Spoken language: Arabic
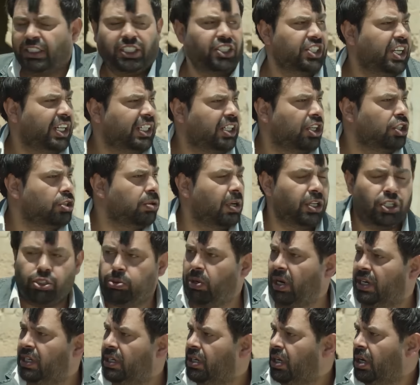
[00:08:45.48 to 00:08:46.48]
حدش يحكي شوي
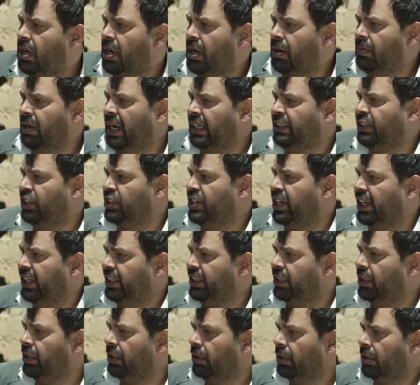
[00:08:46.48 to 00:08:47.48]
شوي ما حدش
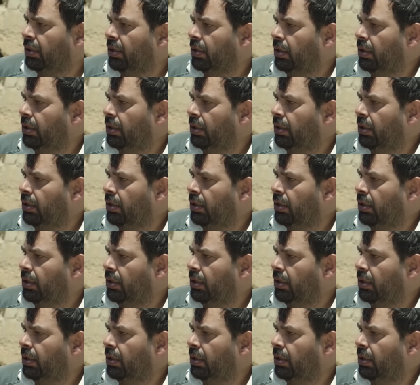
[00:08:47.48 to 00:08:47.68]
يحكي